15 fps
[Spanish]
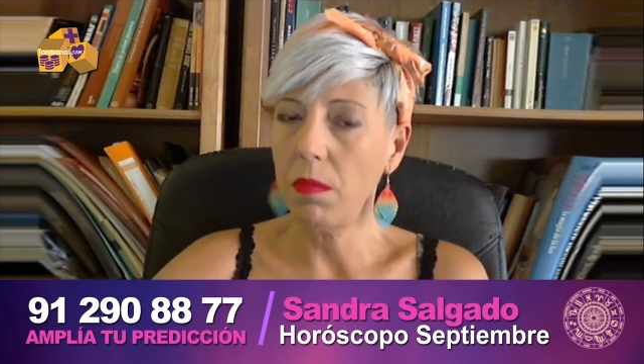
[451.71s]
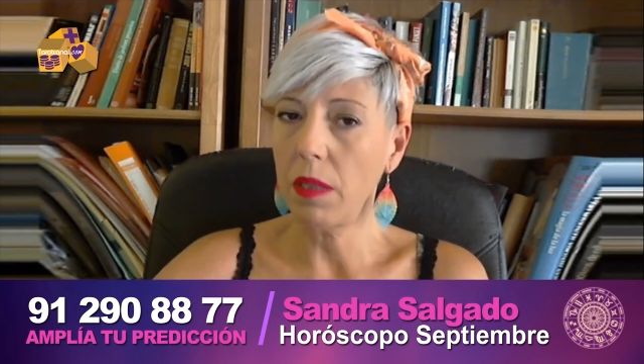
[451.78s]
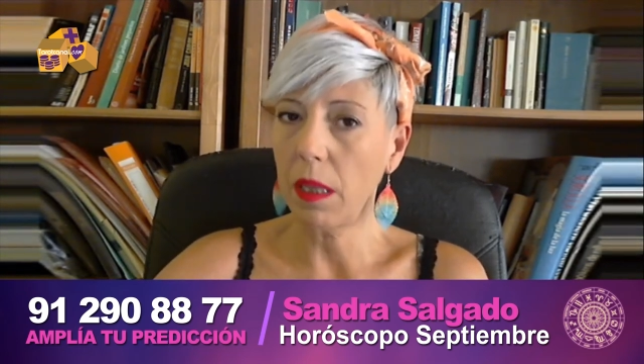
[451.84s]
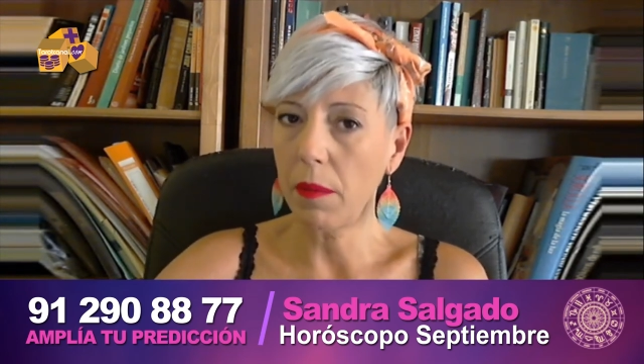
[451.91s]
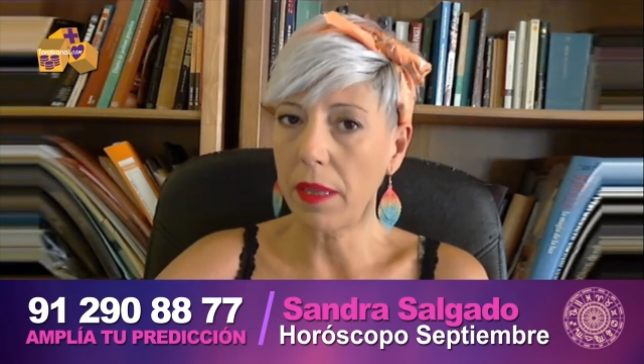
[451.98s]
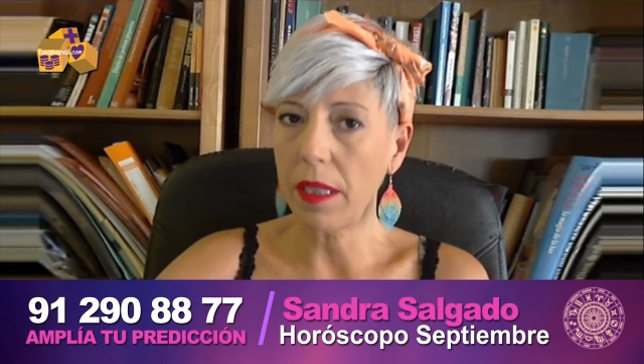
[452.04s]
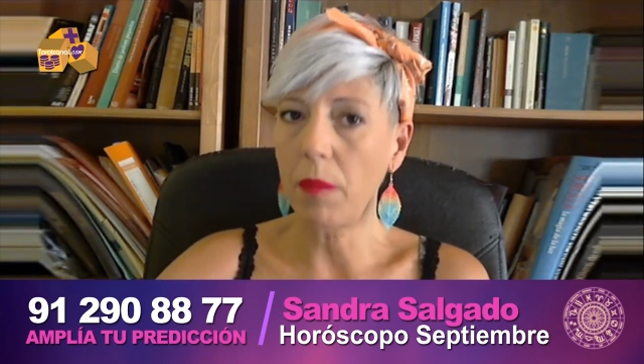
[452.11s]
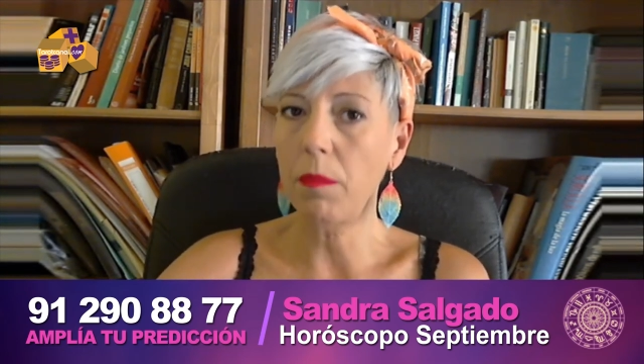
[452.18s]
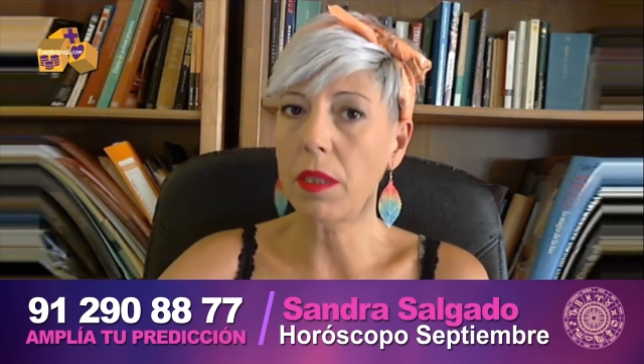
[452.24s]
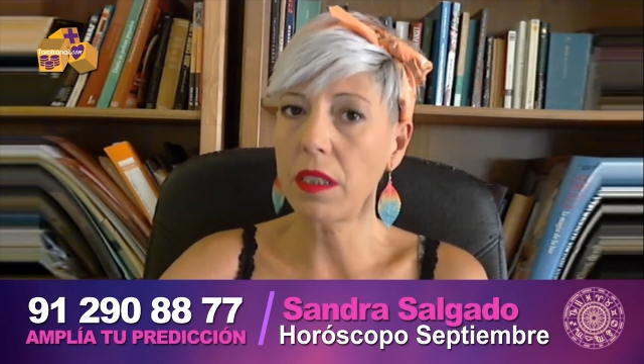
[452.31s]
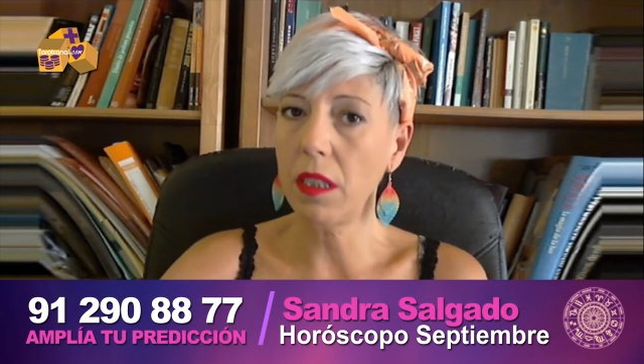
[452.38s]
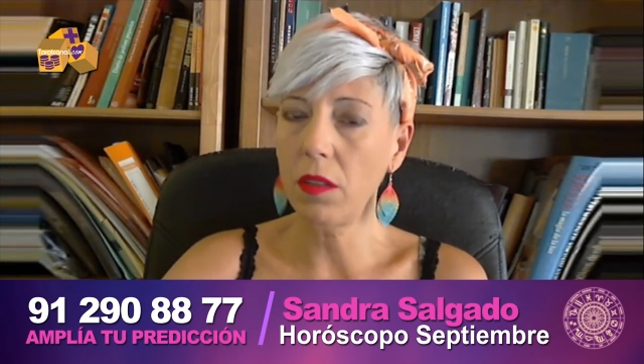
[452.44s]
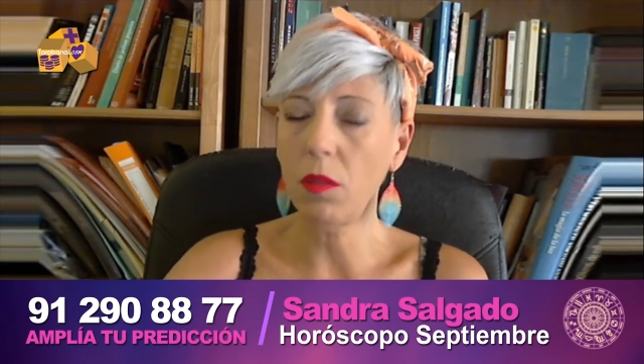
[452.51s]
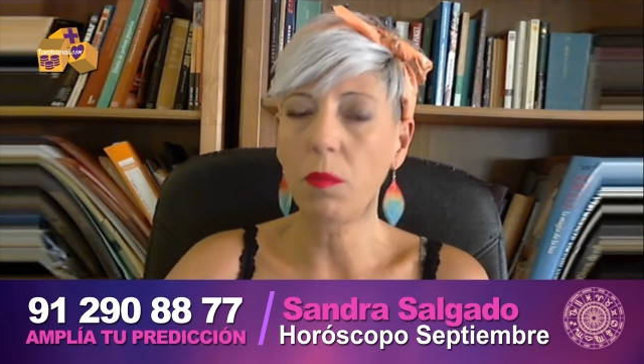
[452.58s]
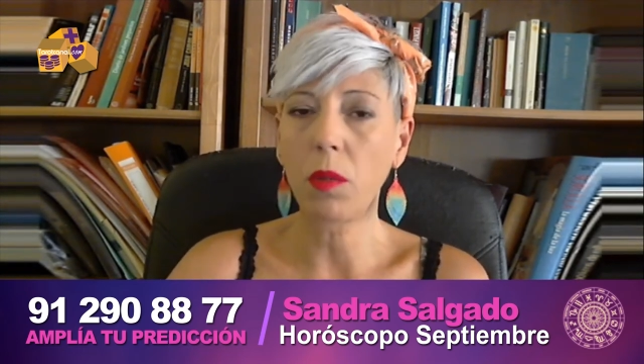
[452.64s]
que vayan
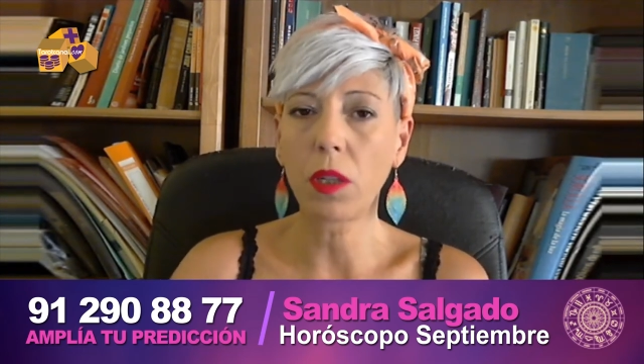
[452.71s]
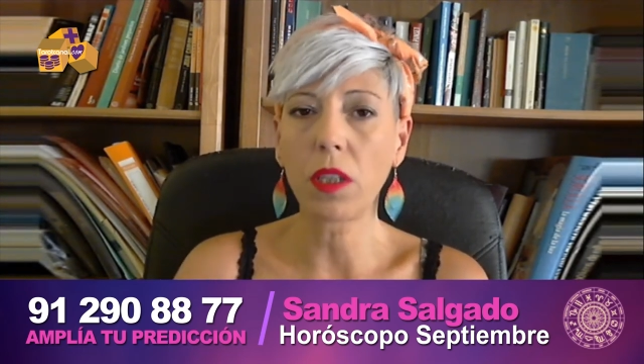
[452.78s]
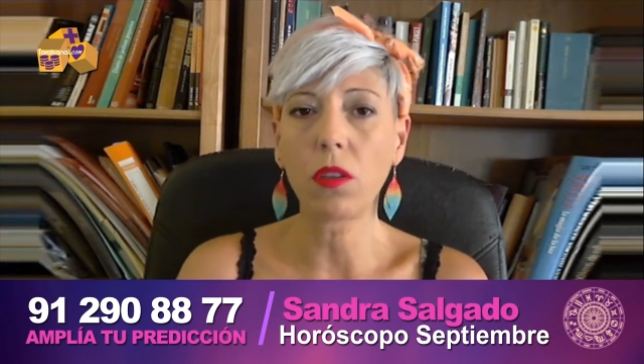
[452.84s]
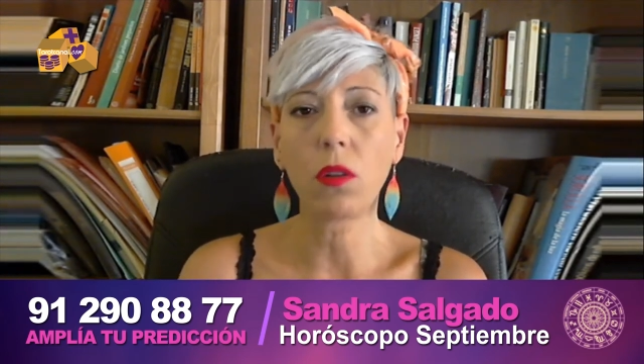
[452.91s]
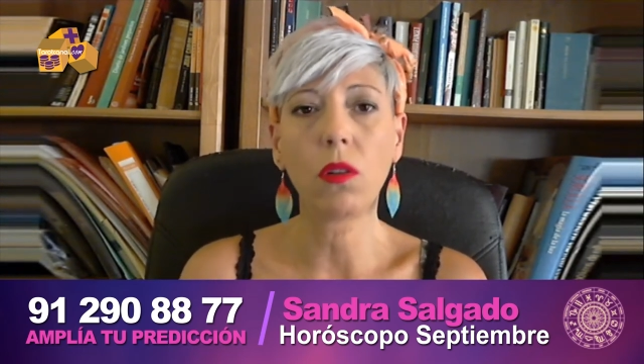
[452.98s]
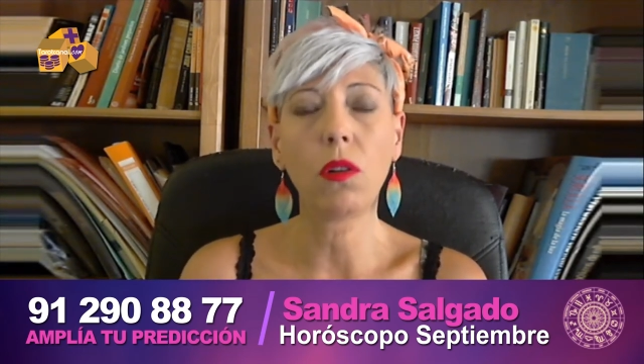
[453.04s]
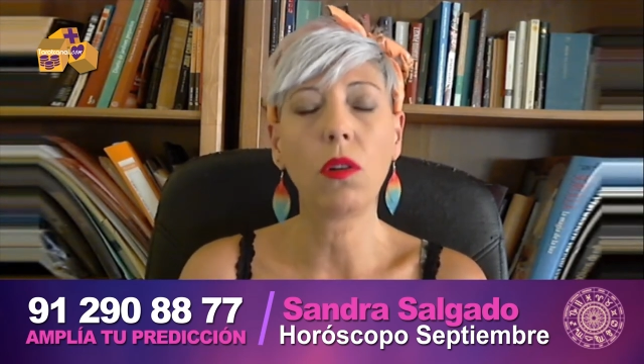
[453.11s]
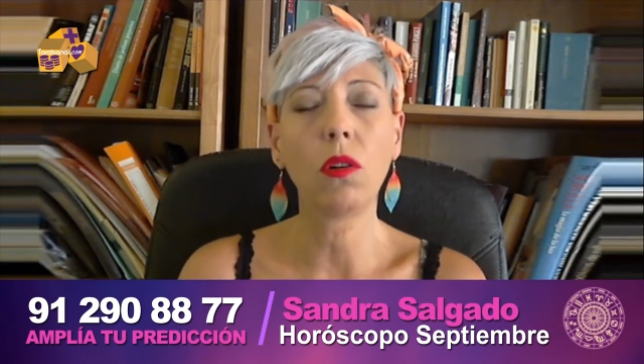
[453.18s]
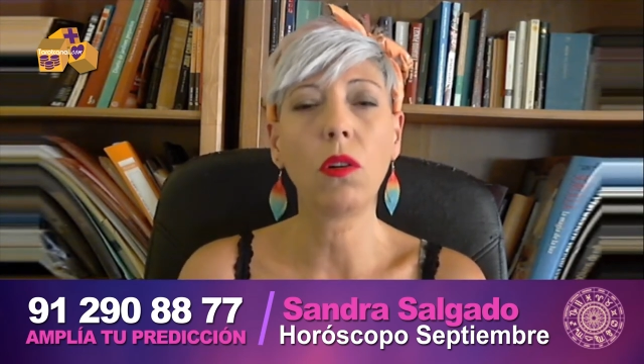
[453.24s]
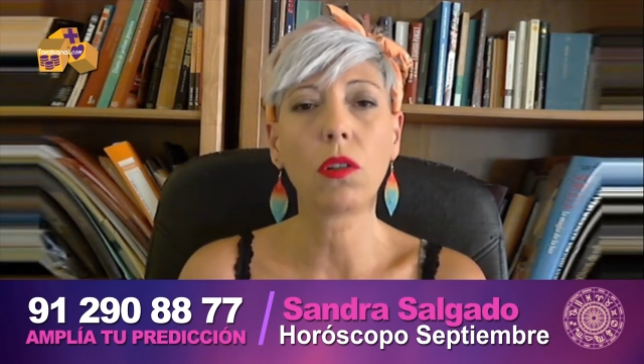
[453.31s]
pasando un poquito